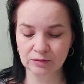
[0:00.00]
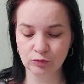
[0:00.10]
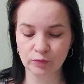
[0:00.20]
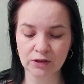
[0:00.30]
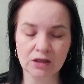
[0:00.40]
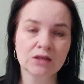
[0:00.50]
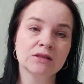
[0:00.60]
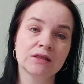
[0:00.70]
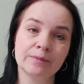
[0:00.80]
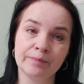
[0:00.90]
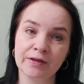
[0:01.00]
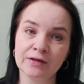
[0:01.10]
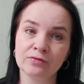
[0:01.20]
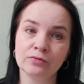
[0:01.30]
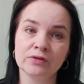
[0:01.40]
публикация
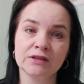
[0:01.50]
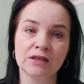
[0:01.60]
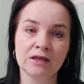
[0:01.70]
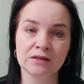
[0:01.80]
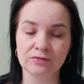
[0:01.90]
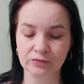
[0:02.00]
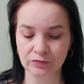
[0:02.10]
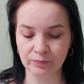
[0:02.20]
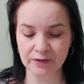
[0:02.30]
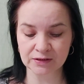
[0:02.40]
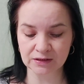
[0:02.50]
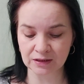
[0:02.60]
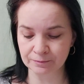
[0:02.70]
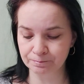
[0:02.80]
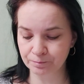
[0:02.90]
первого стартового
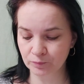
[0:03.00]
поста,